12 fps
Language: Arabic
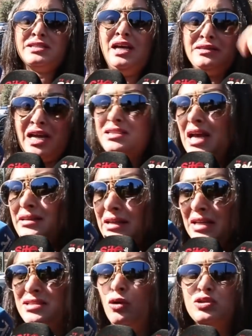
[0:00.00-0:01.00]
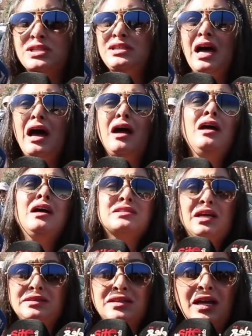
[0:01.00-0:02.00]
تحطات ادله صوتيه
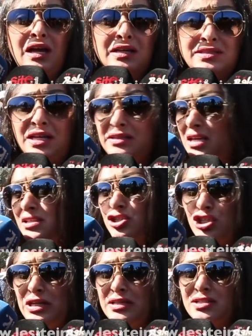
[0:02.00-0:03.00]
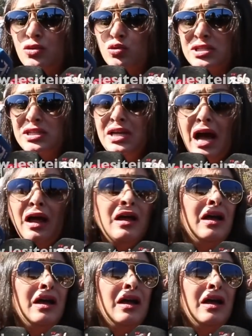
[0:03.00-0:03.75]
تحت تحطات تسجيلات صوتيه